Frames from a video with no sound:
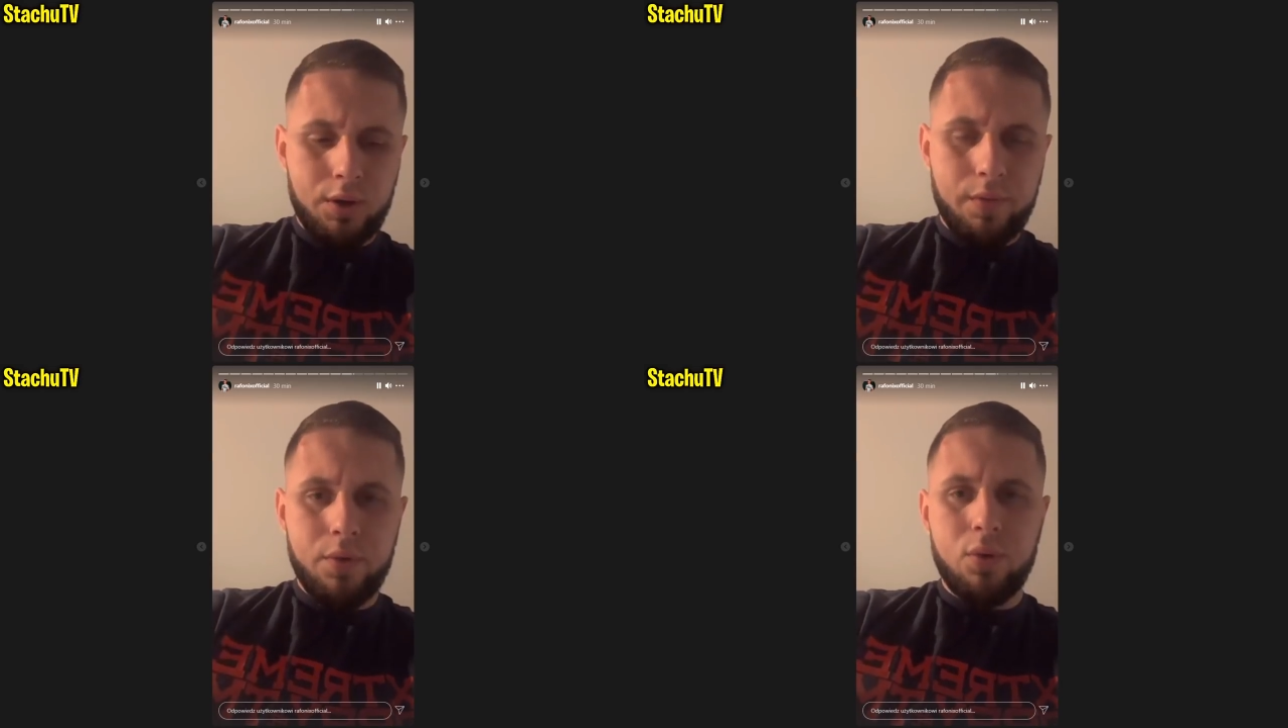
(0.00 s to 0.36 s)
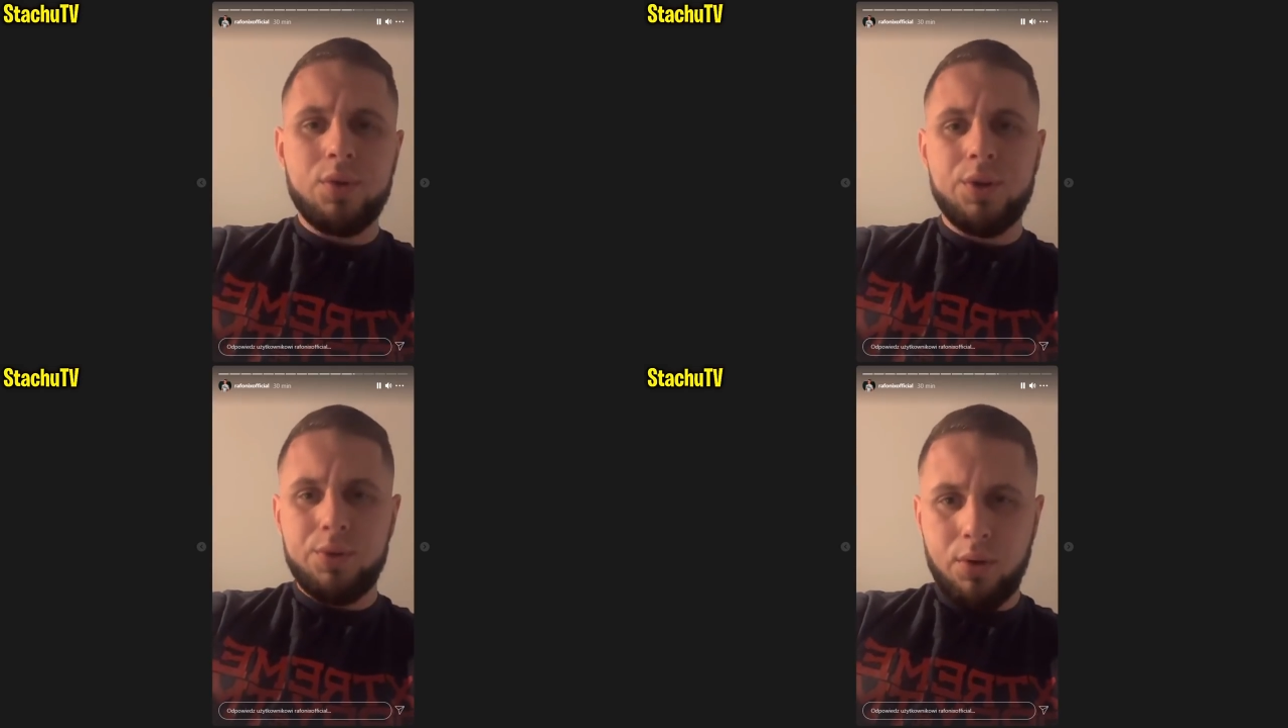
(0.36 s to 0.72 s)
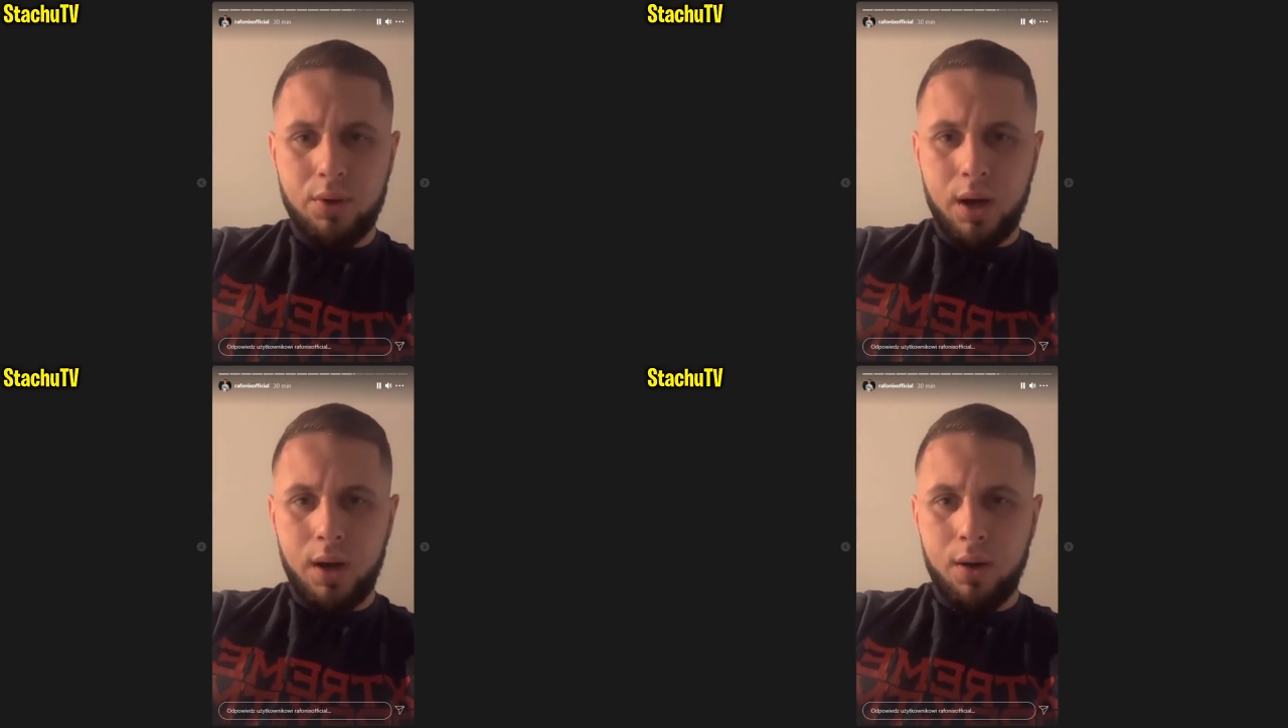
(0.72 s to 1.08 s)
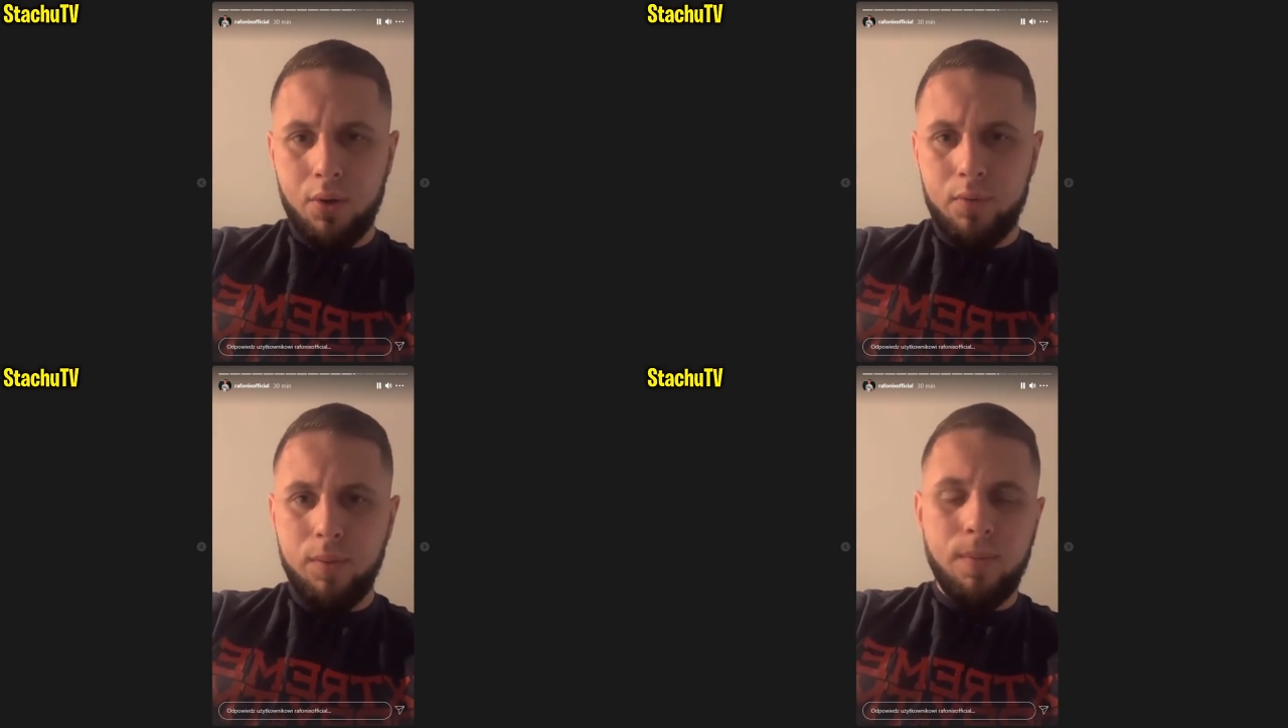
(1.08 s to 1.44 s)
i wrócić do
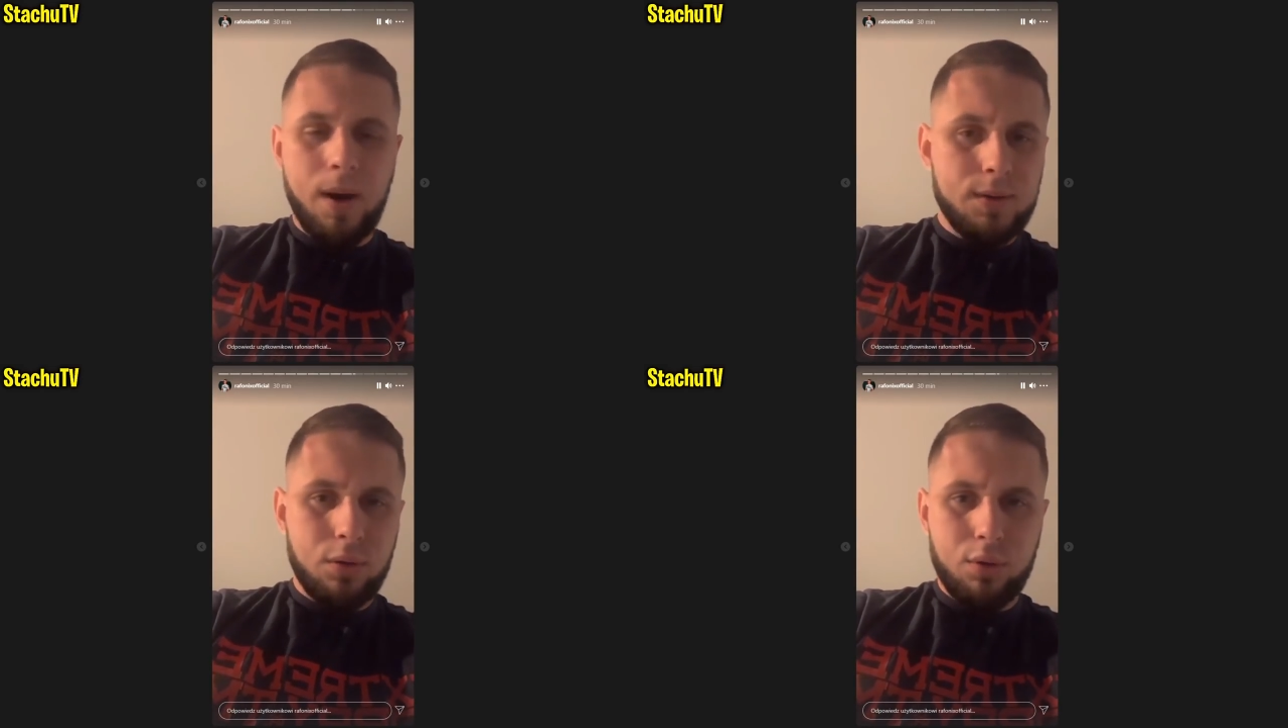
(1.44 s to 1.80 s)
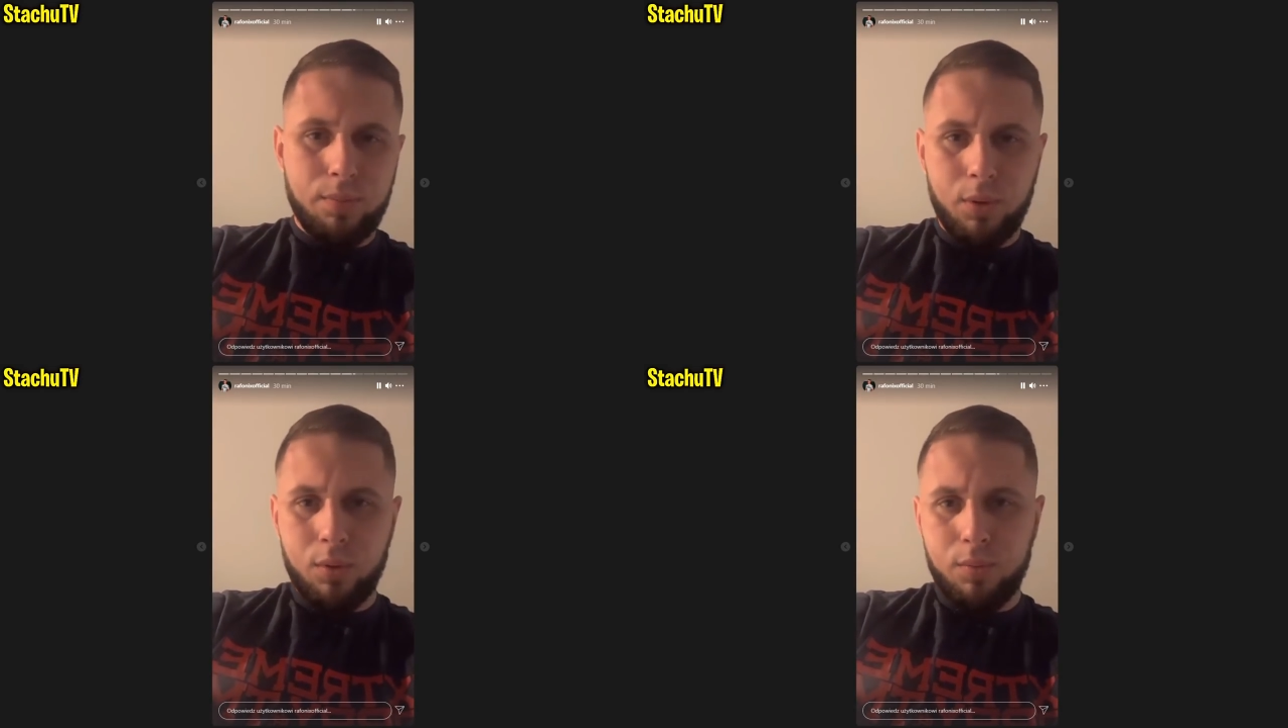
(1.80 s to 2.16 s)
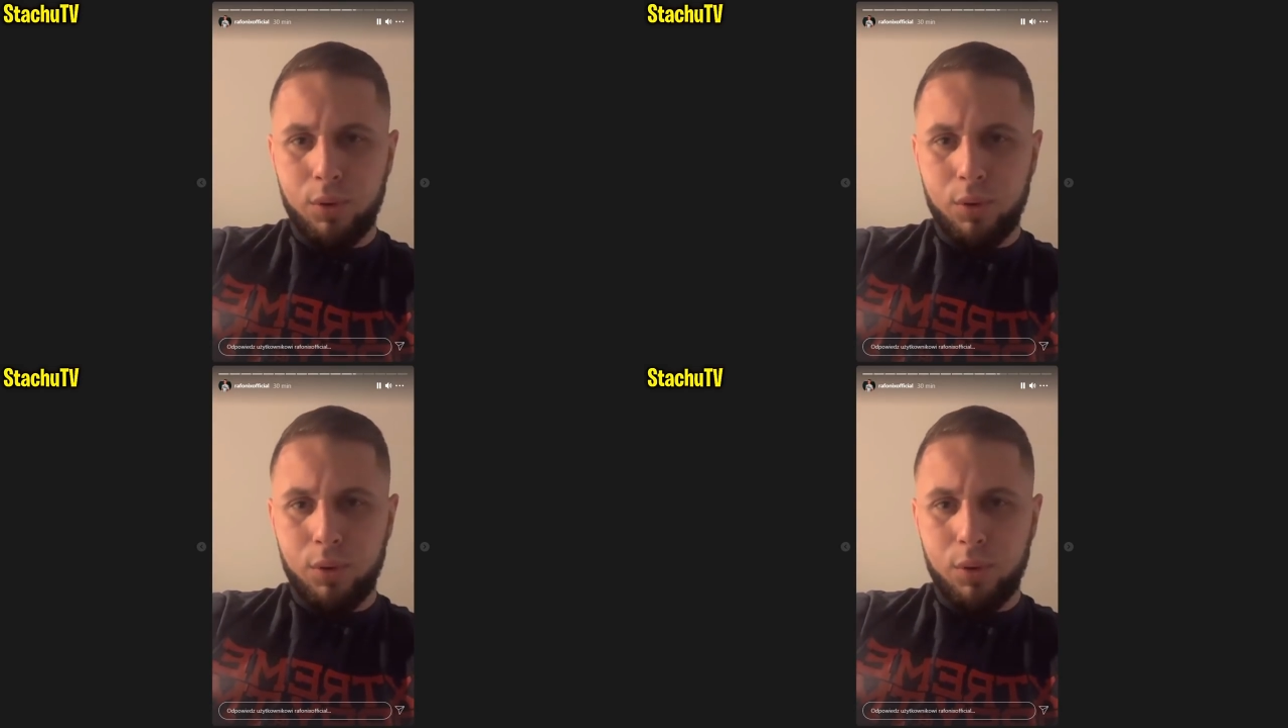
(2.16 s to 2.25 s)
treningów, bo bardzo to po,